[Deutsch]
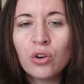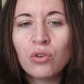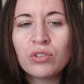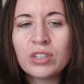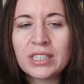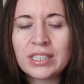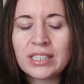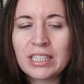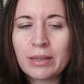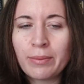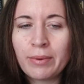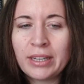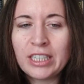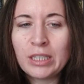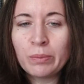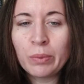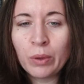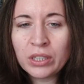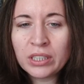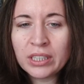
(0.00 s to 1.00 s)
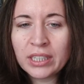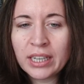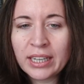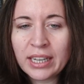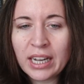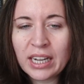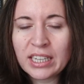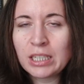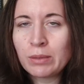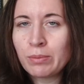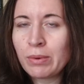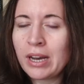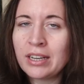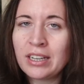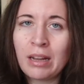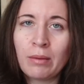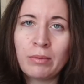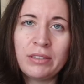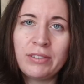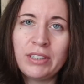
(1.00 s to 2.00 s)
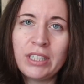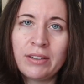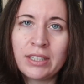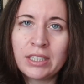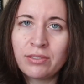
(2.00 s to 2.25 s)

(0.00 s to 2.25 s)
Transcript: Und es ist aber in die Brüche gegangen, die beiden haben nie wieder